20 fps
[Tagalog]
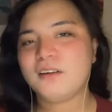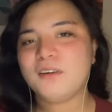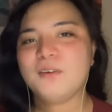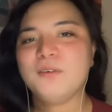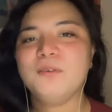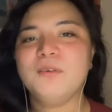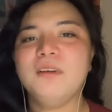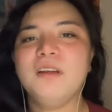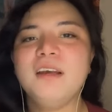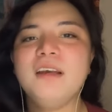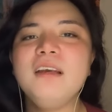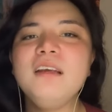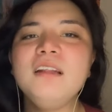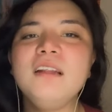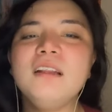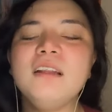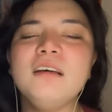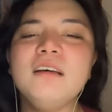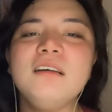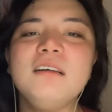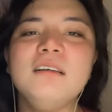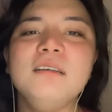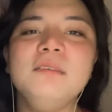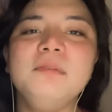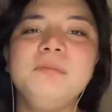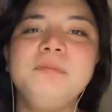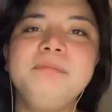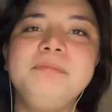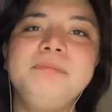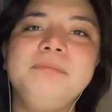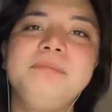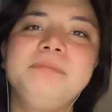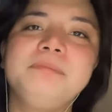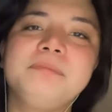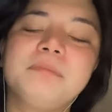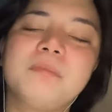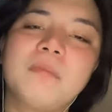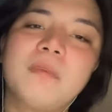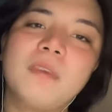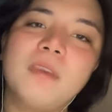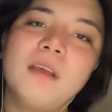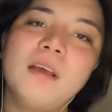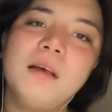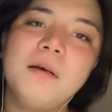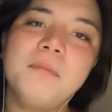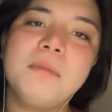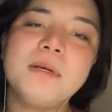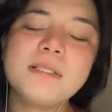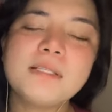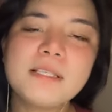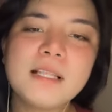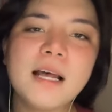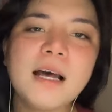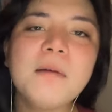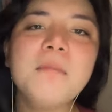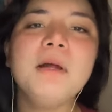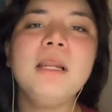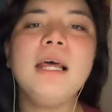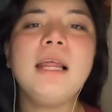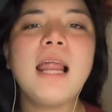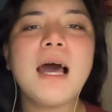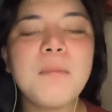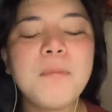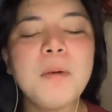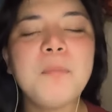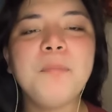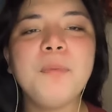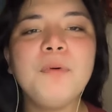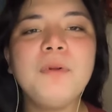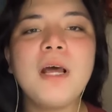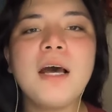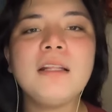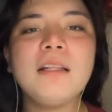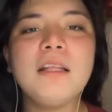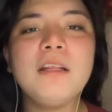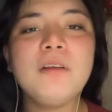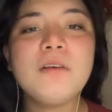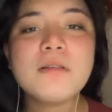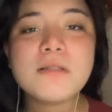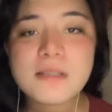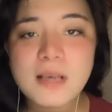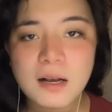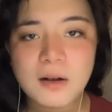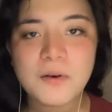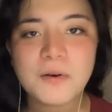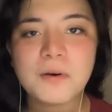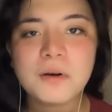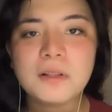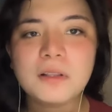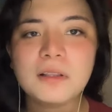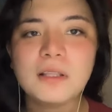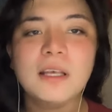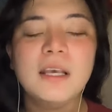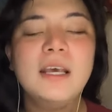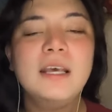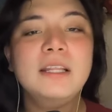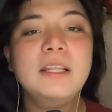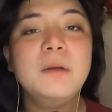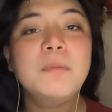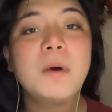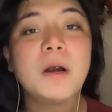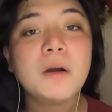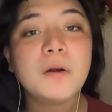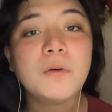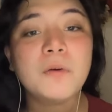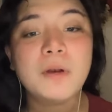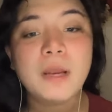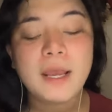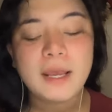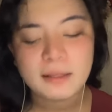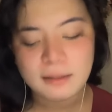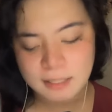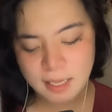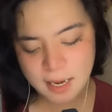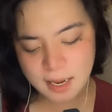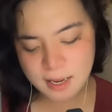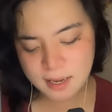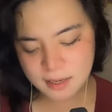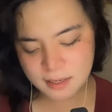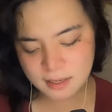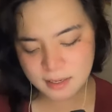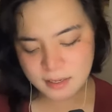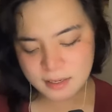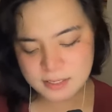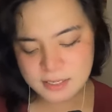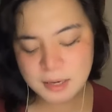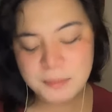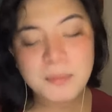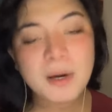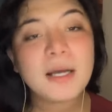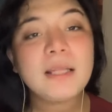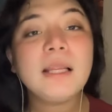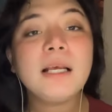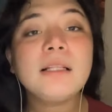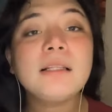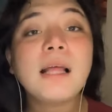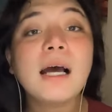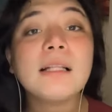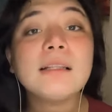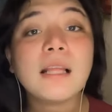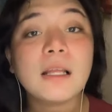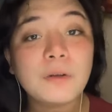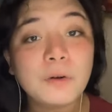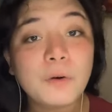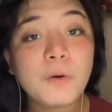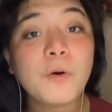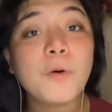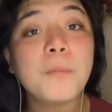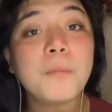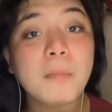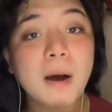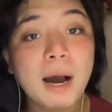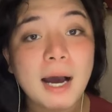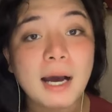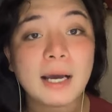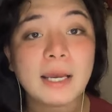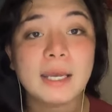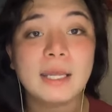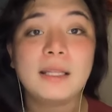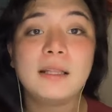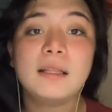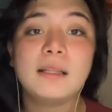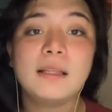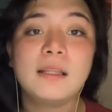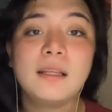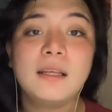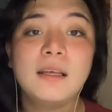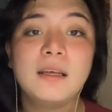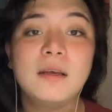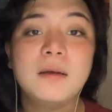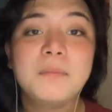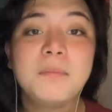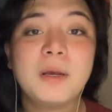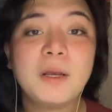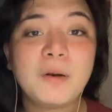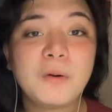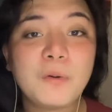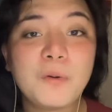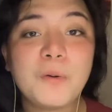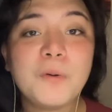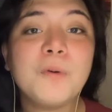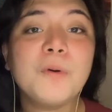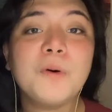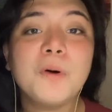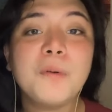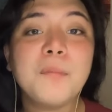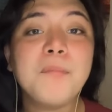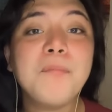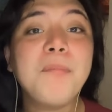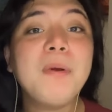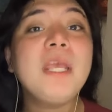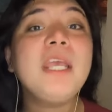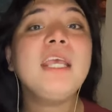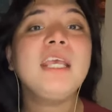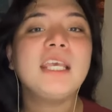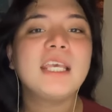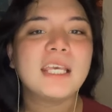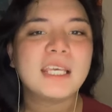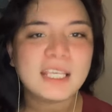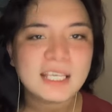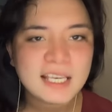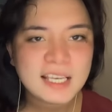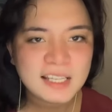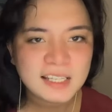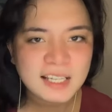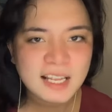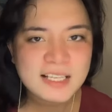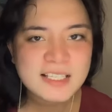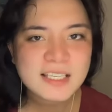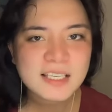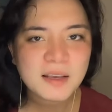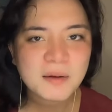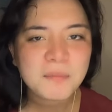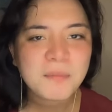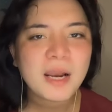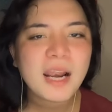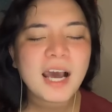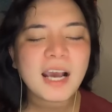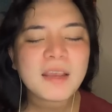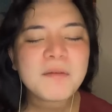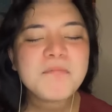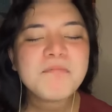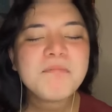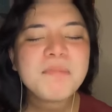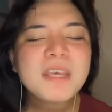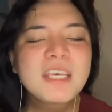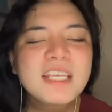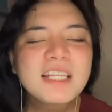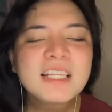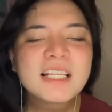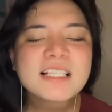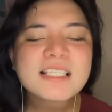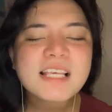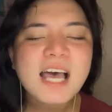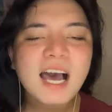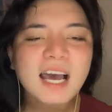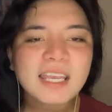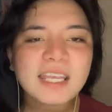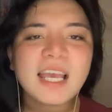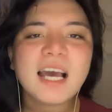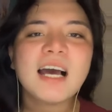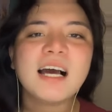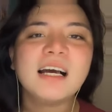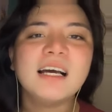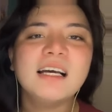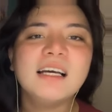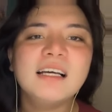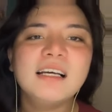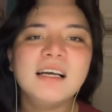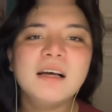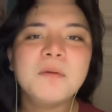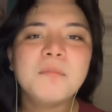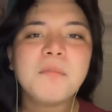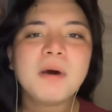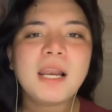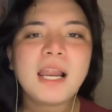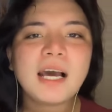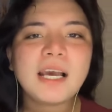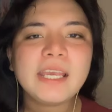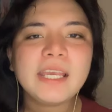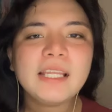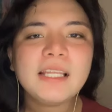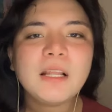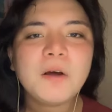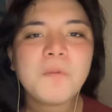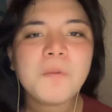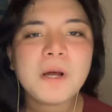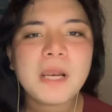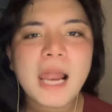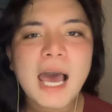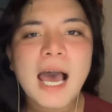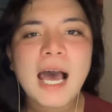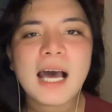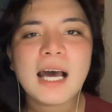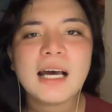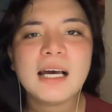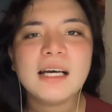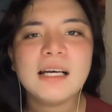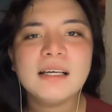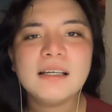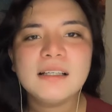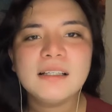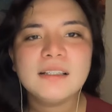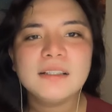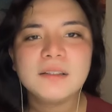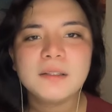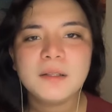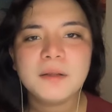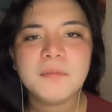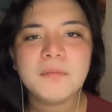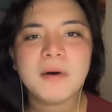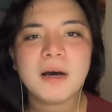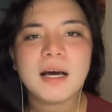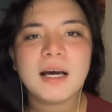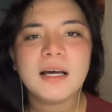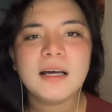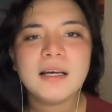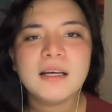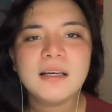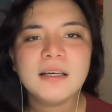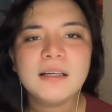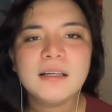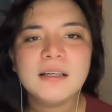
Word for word: Marcoleta. Basta, malalaman po natin yung sagot ni Marcoleta sa mga nagtatanong kung bakit. Pero big, na, malaking big na sayang. Malaking nawala. ba? Diba?